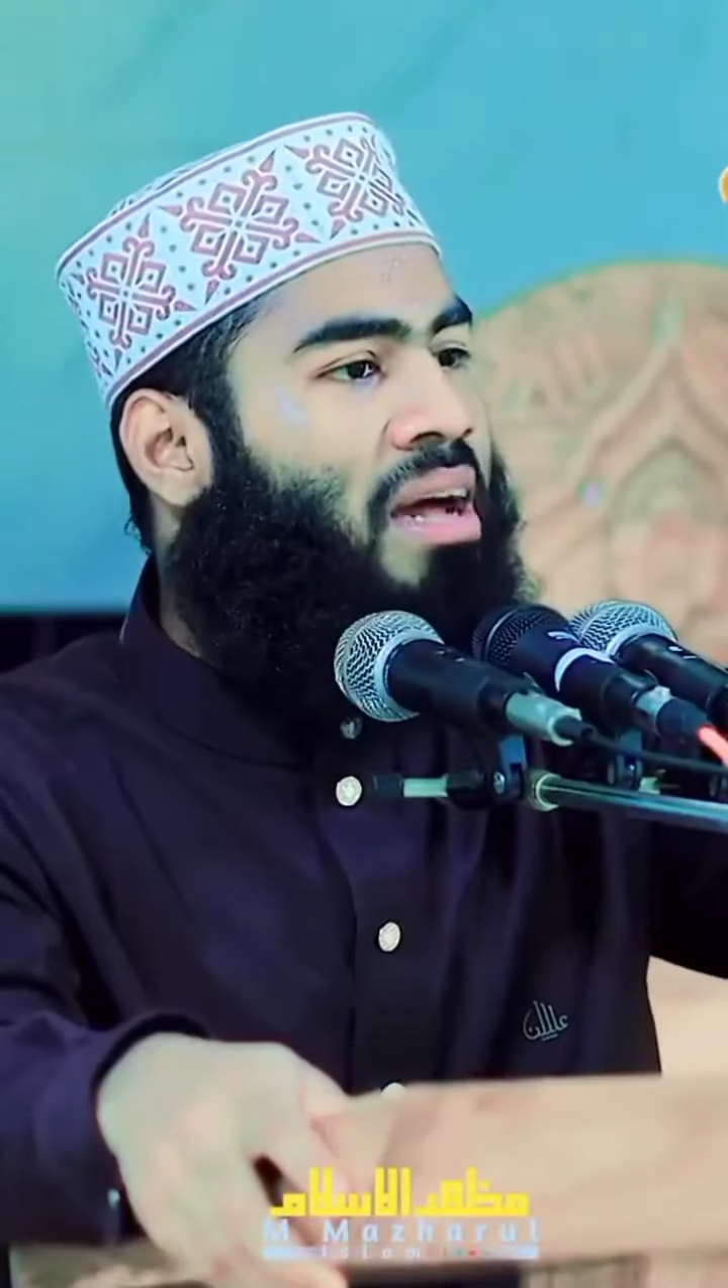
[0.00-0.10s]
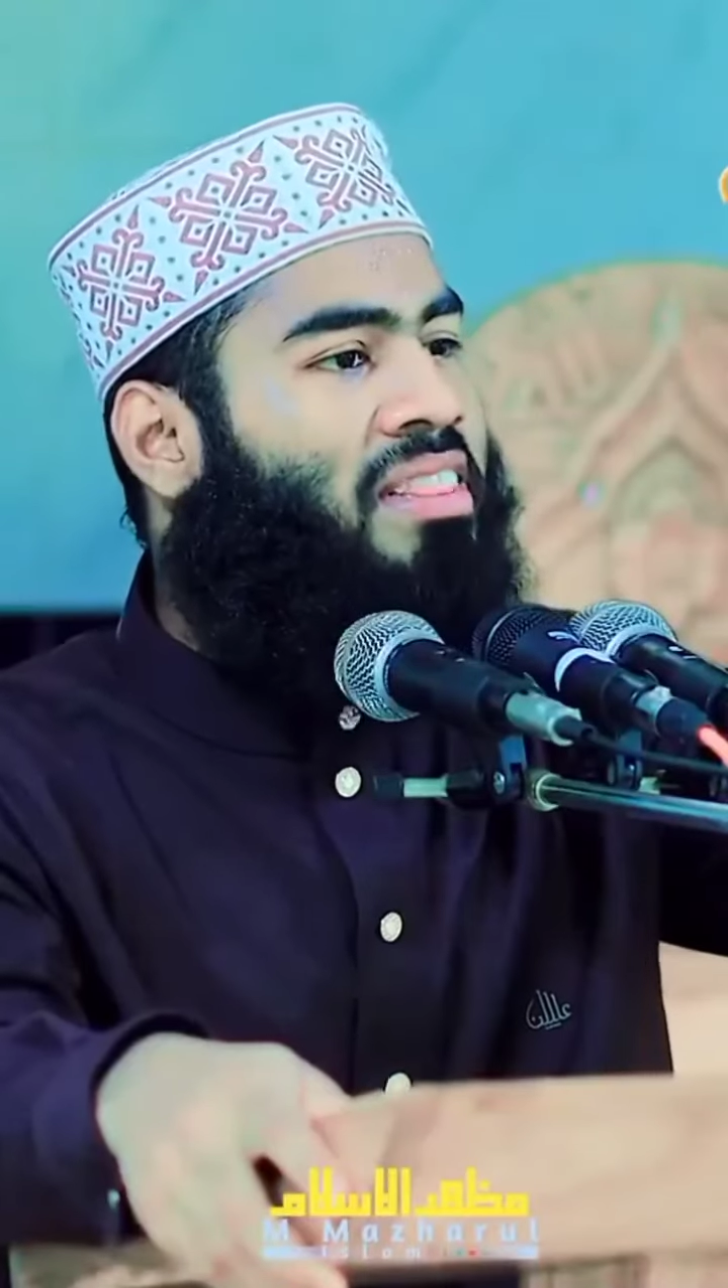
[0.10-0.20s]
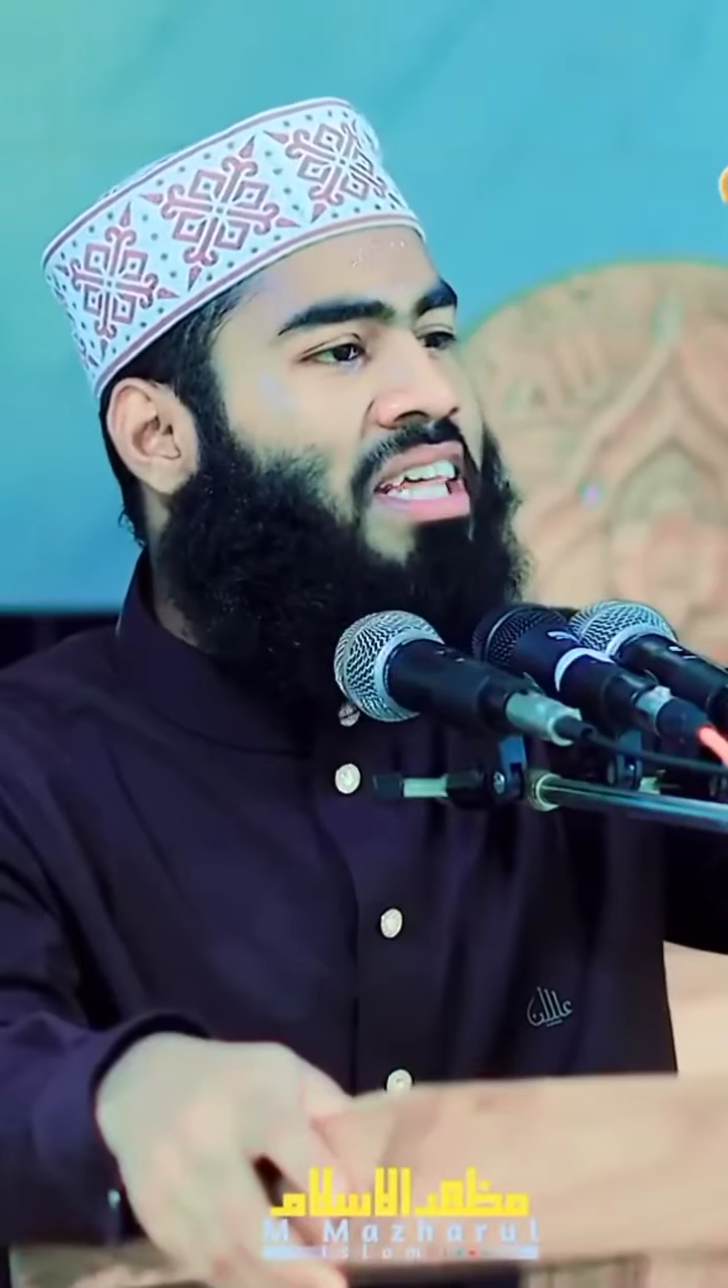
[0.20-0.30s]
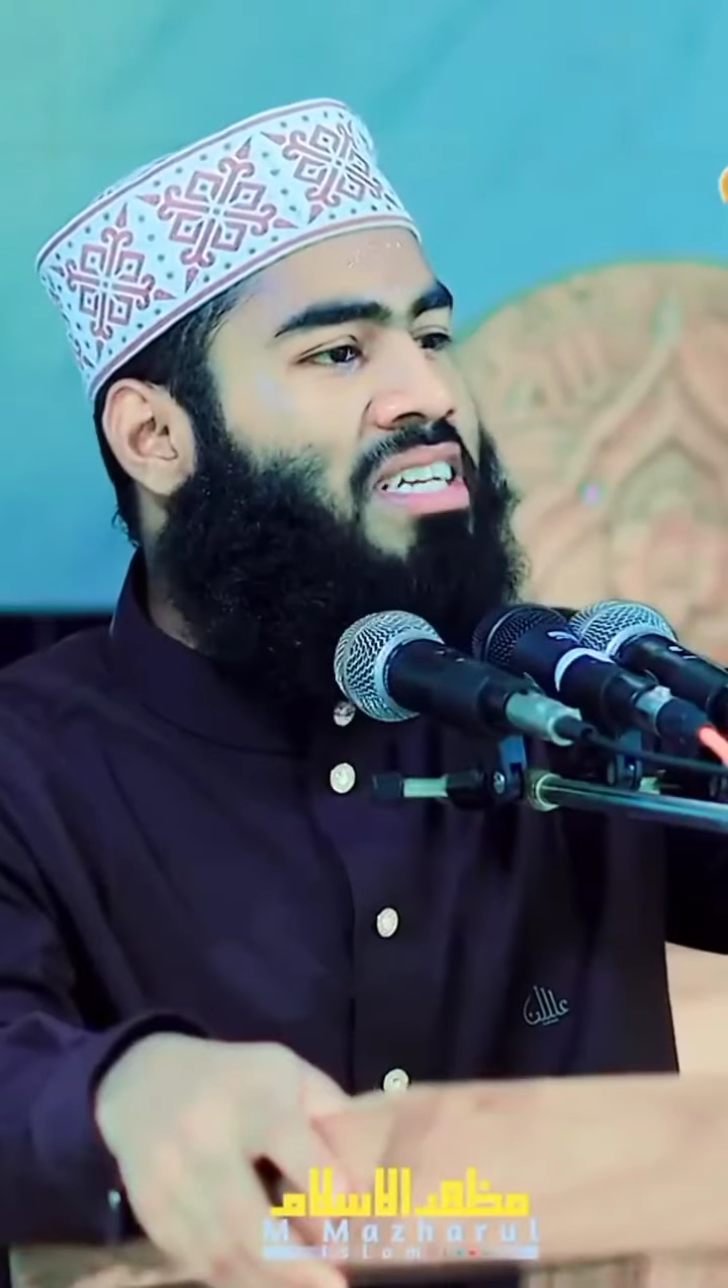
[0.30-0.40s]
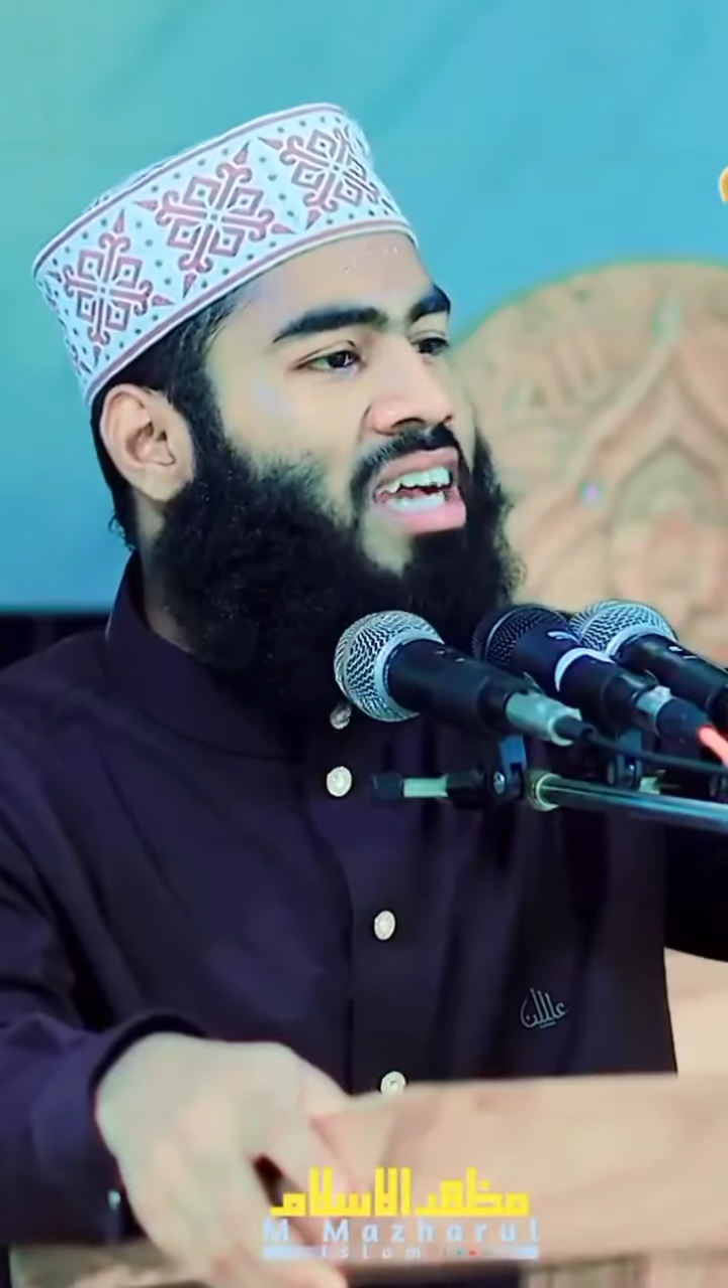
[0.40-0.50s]

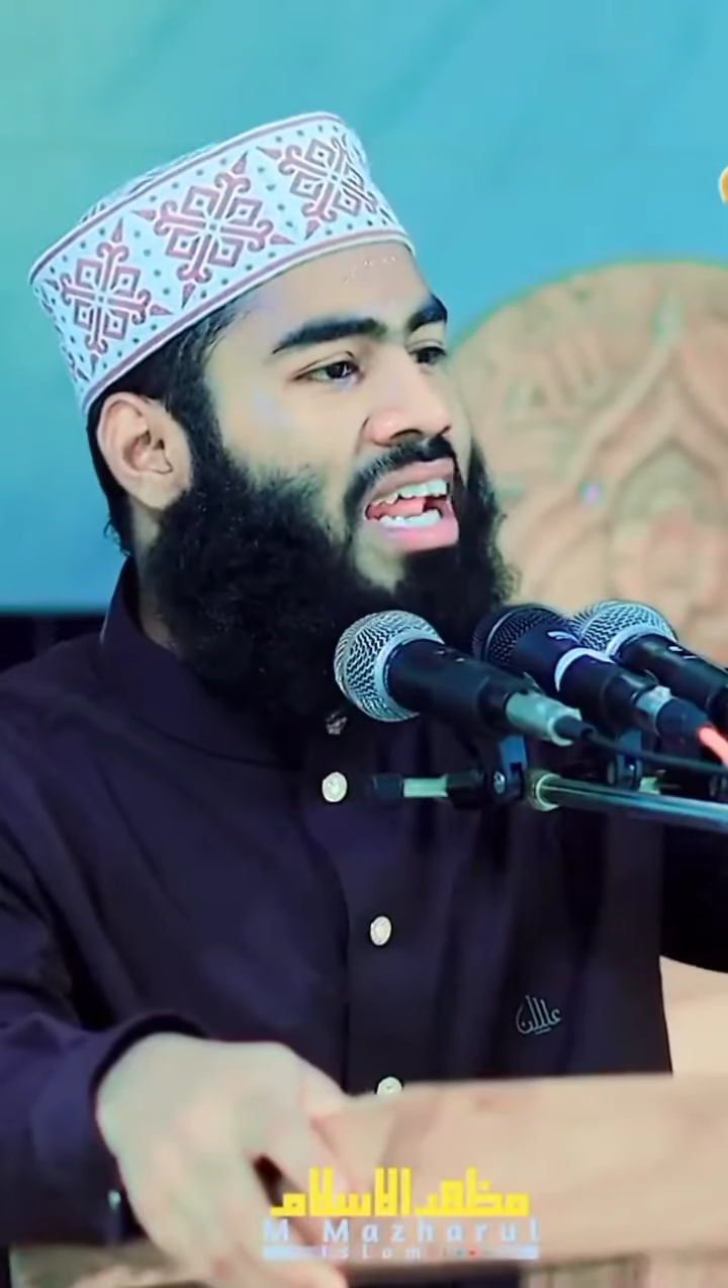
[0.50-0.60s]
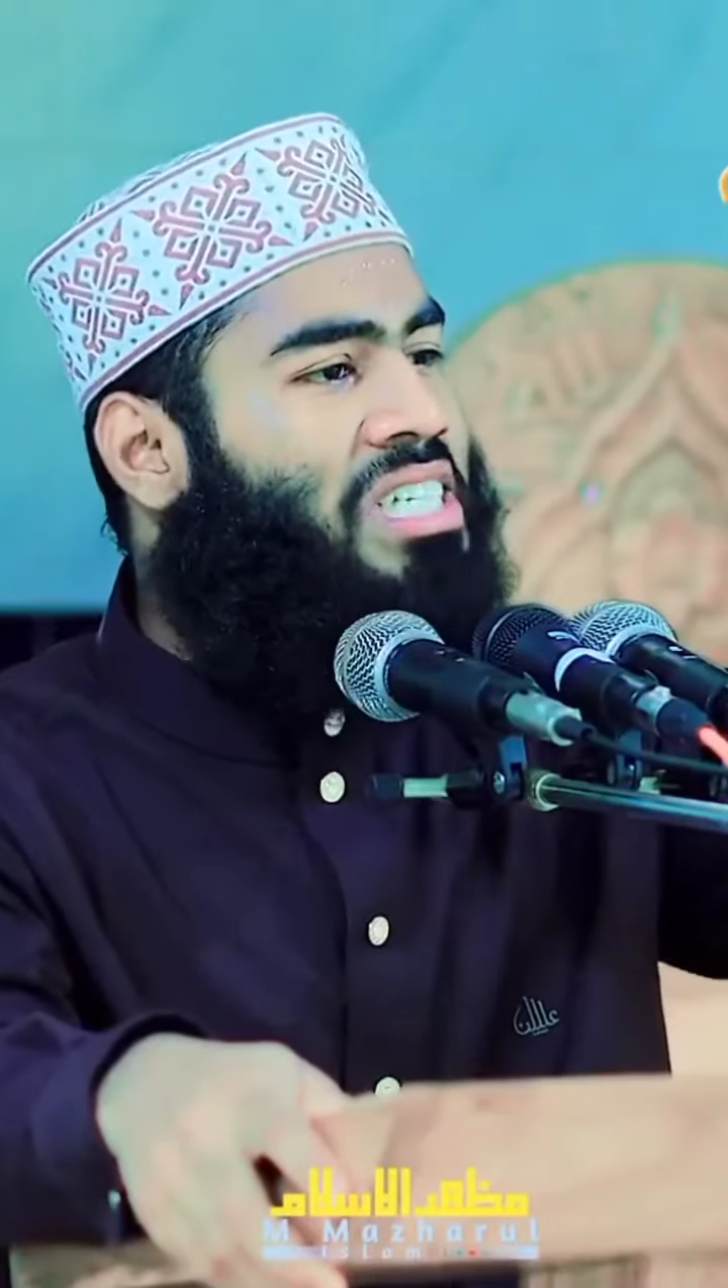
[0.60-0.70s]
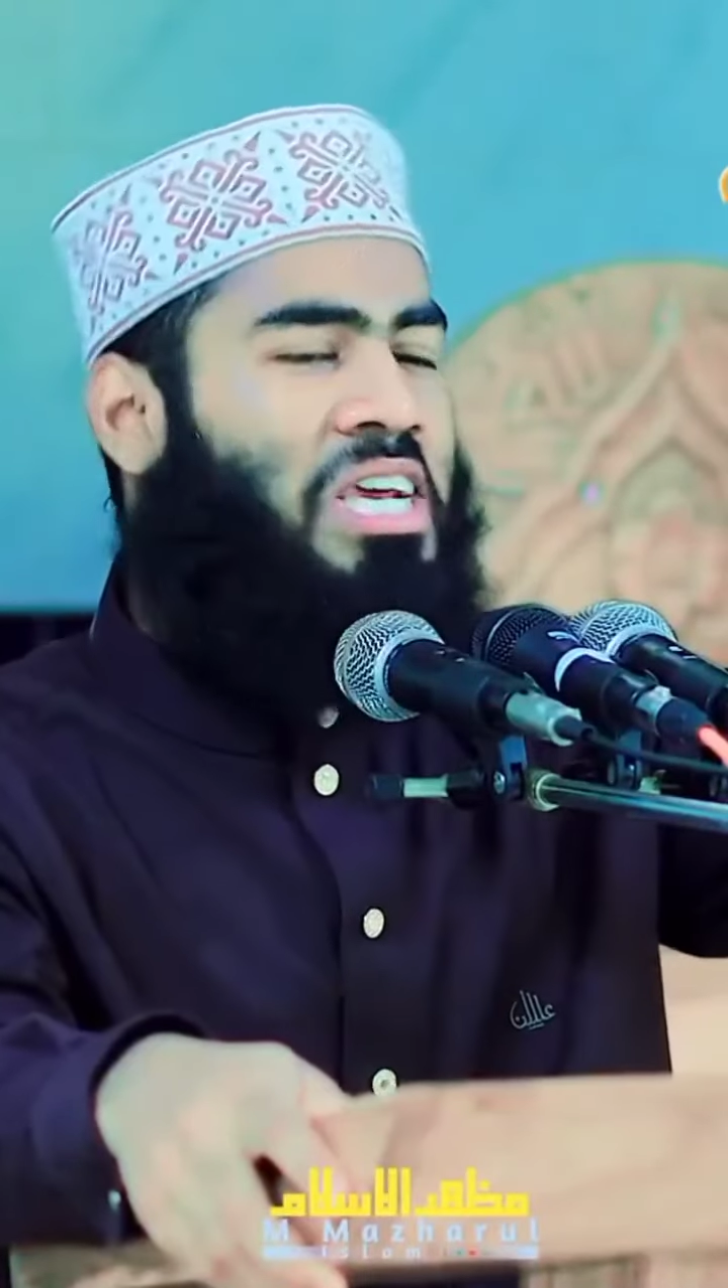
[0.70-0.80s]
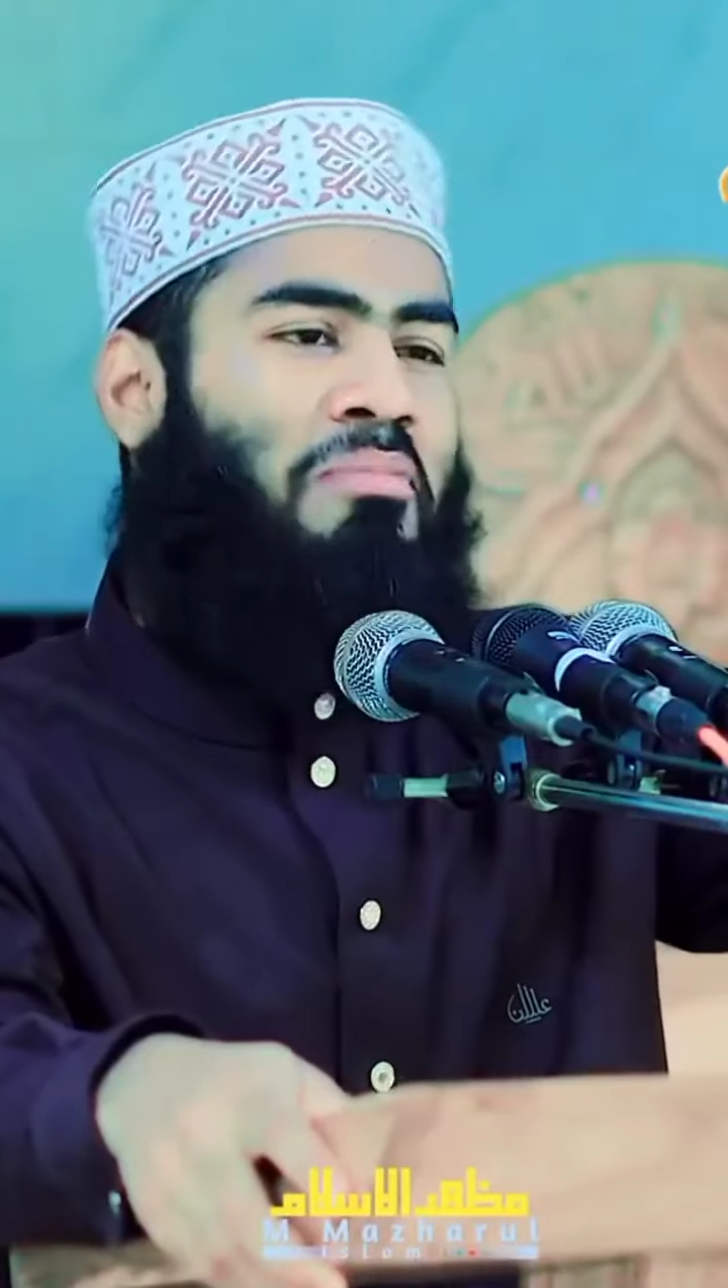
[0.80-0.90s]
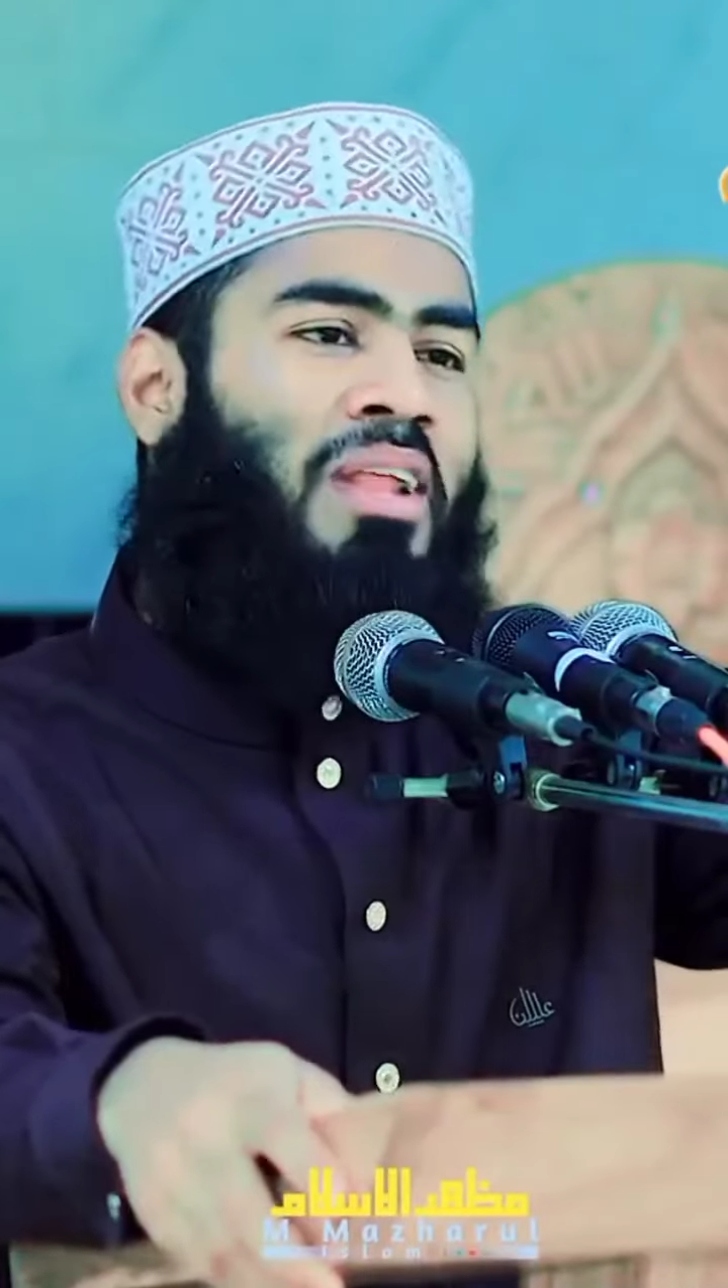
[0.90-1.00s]
মানতেই যায় না সে